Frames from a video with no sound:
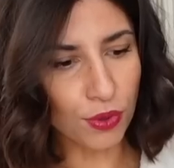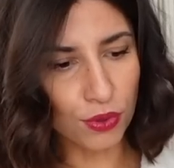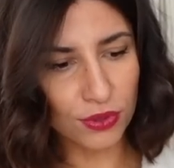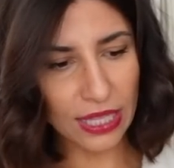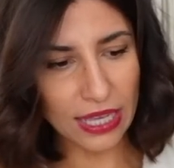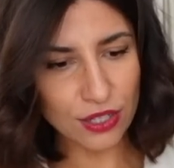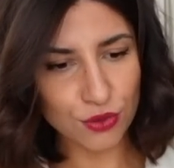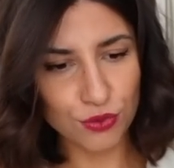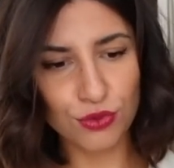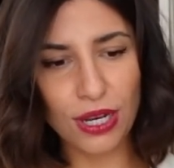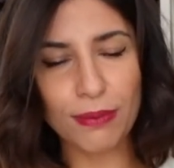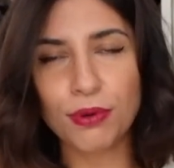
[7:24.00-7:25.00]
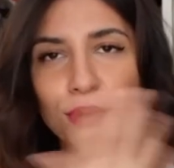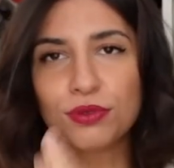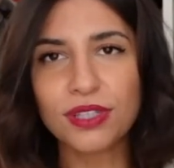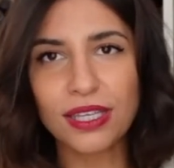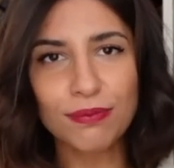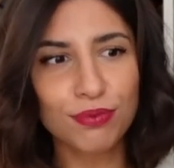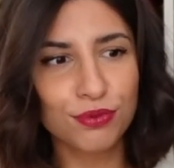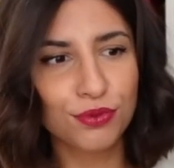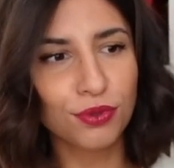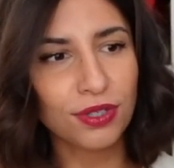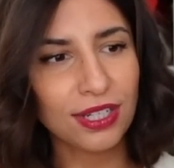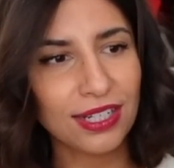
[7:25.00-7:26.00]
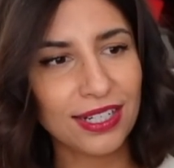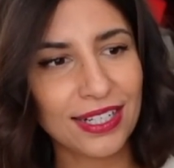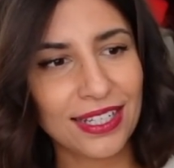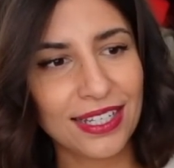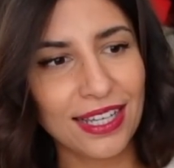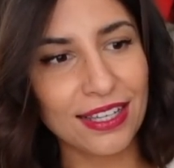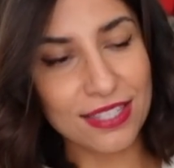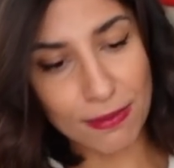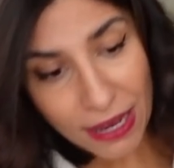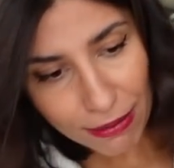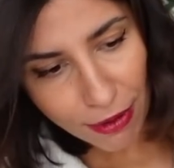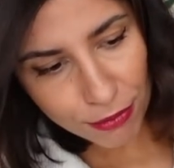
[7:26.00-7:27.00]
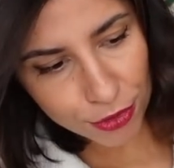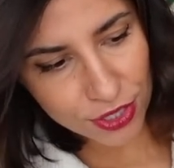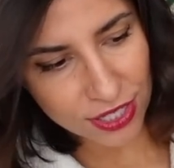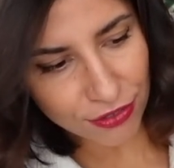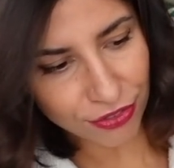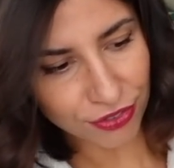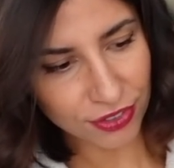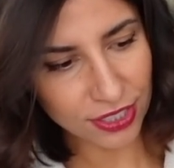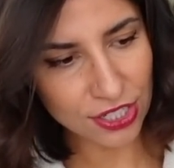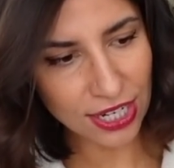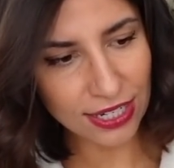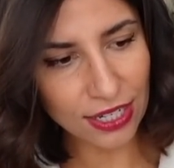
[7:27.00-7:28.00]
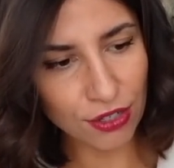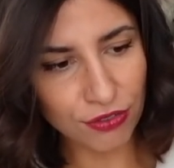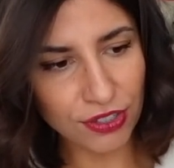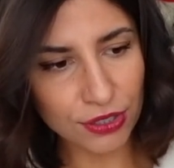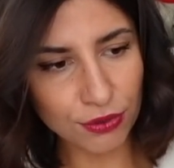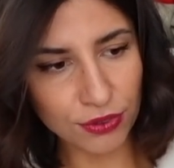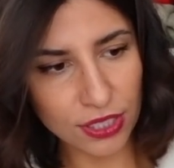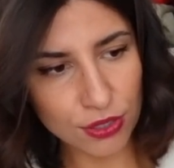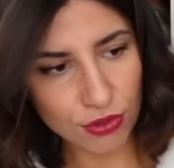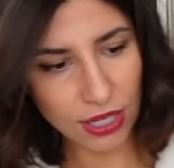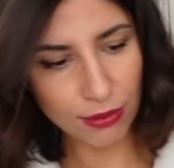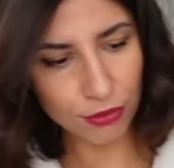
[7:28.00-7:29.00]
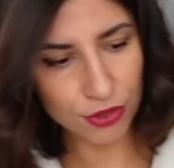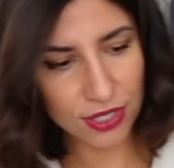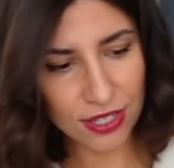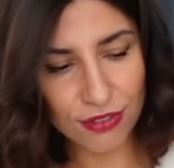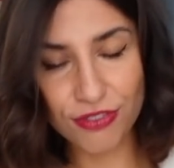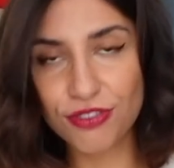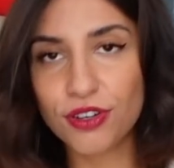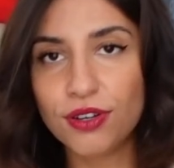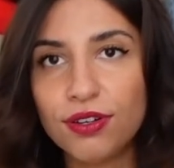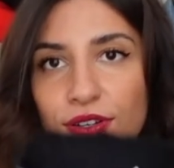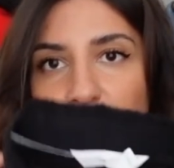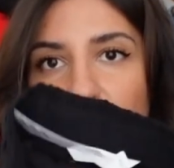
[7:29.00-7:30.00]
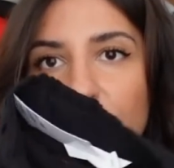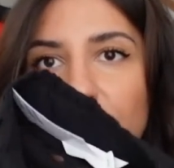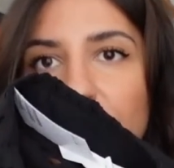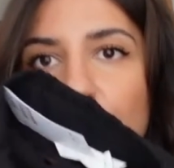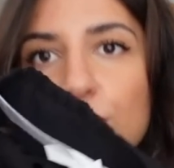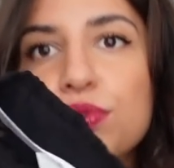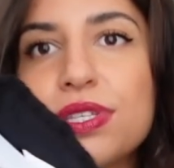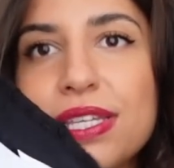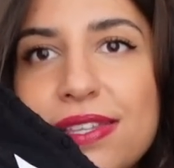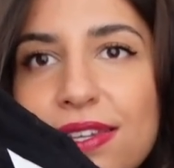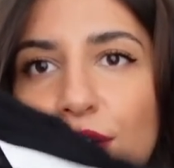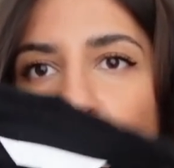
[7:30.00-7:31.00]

brodage ou de la broderie plutôt, euh, c'est pas les mêmes motifs. Déjà là en fait on est sur un motif euh, où c'est des